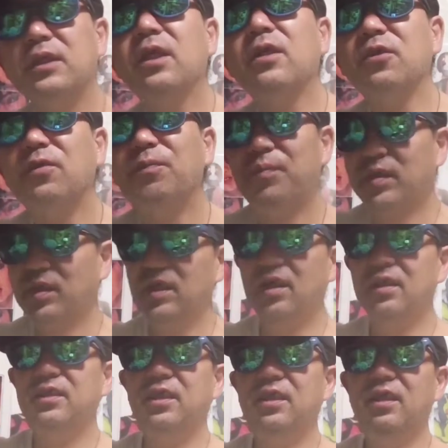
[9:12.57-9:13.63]
た。だか
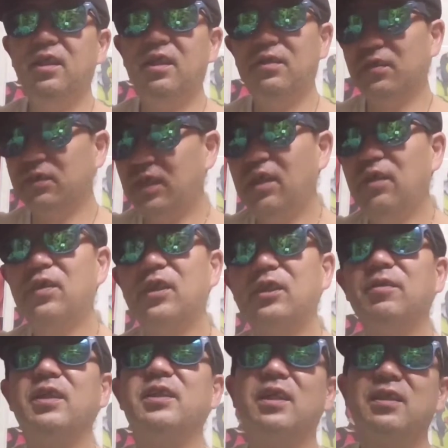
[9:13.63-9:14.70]
ら JR の対応は
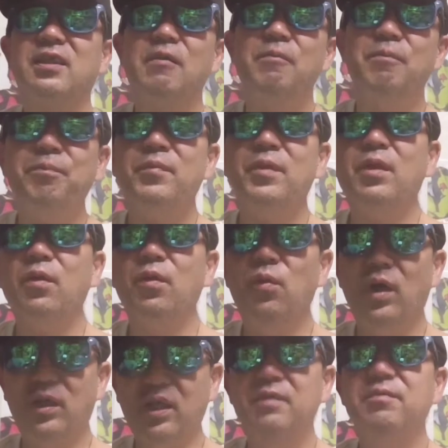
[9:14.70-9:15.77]
素晴らしかった。
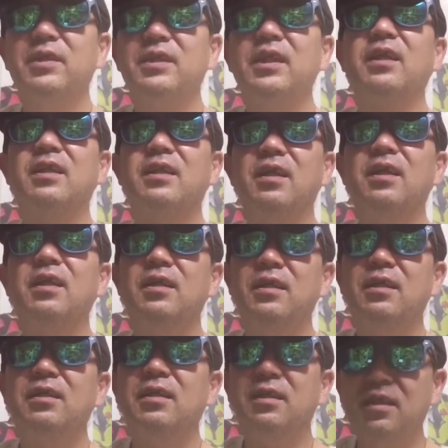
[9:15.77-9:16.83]
わかりました。ね。
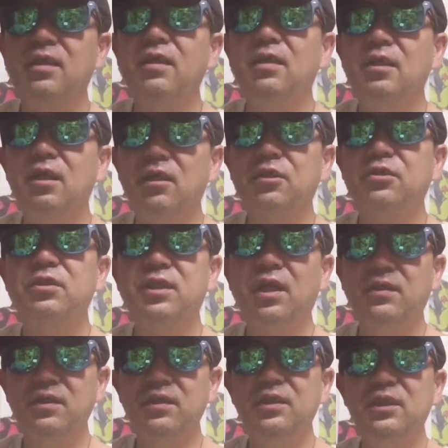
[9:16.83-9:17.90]
すぐ
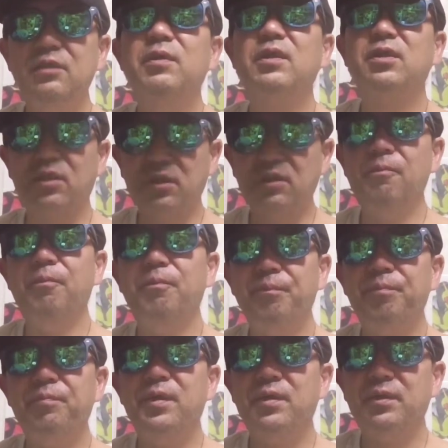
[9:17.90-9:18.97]
確認します。
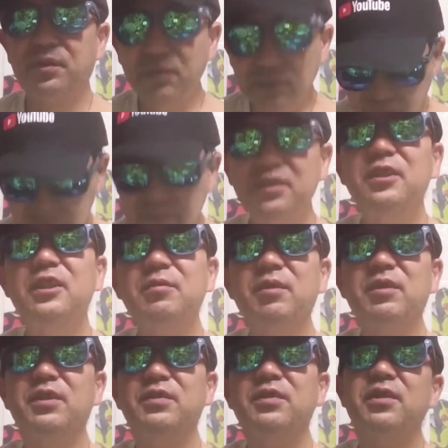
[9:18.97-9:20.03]
すぐ確認しま
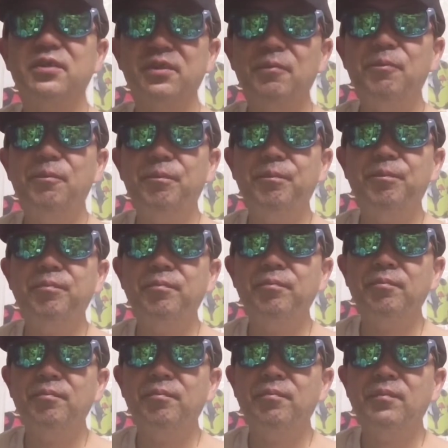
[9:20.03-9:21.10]
すって言ったんですよ。
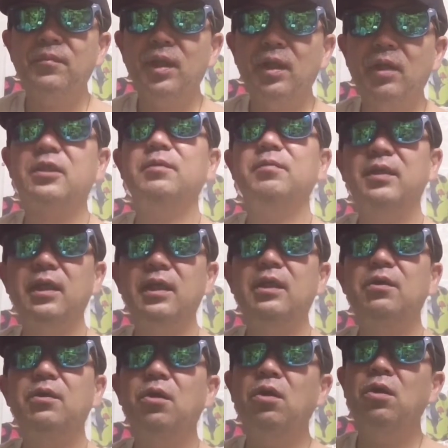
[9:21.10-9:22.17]
あすいません
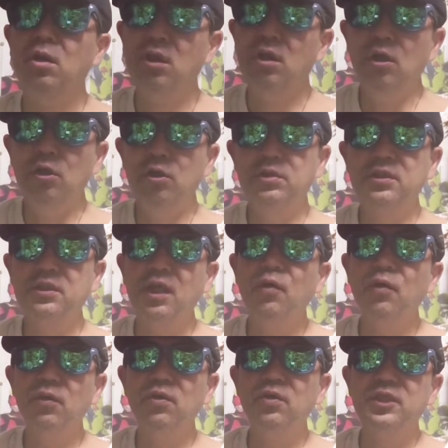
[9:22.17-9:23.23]
けど、2日
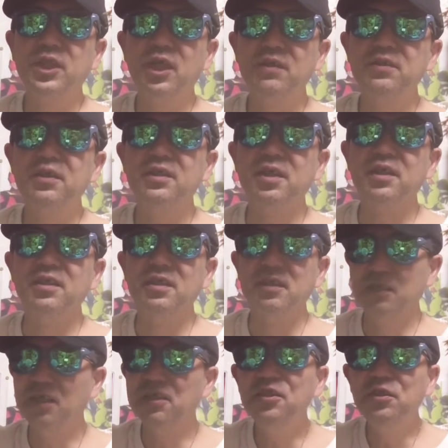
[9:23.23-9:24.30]
ほど時間ください。
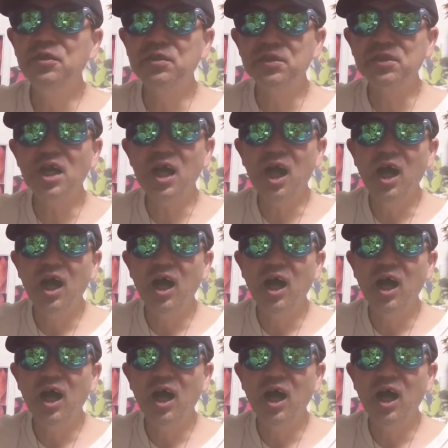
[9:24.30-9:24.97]
何2日